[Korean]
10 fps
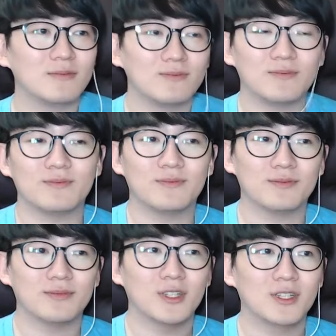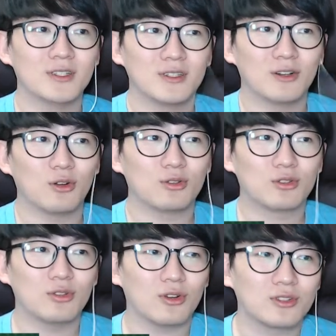음 어,
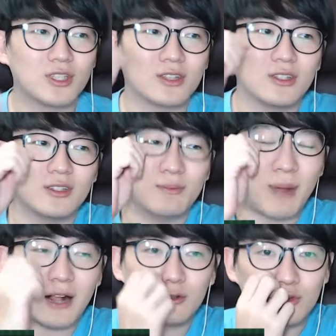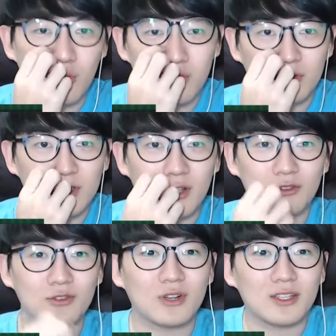어쨌든 박종훈
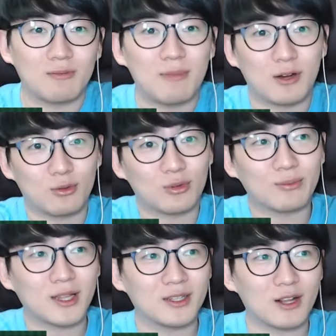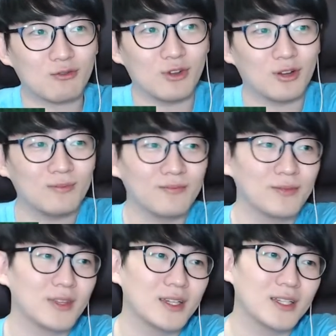선수가 선발로 등판을 했고요.
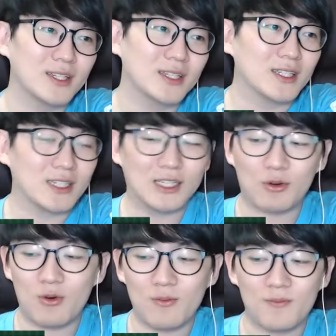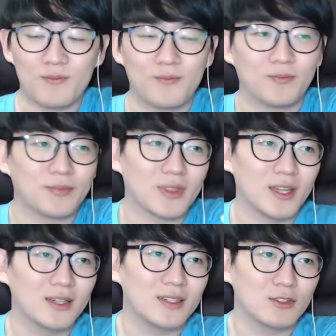그리고
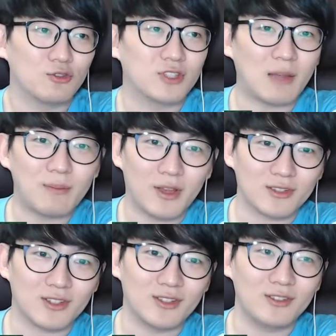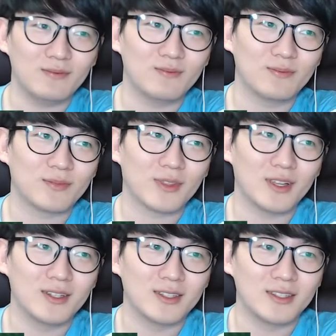두산 베어스는
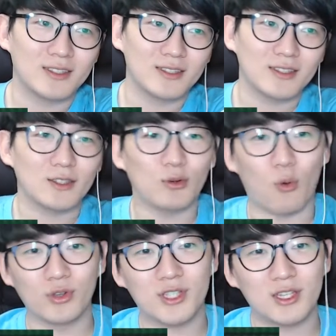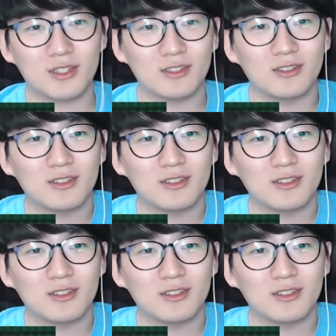올 시즌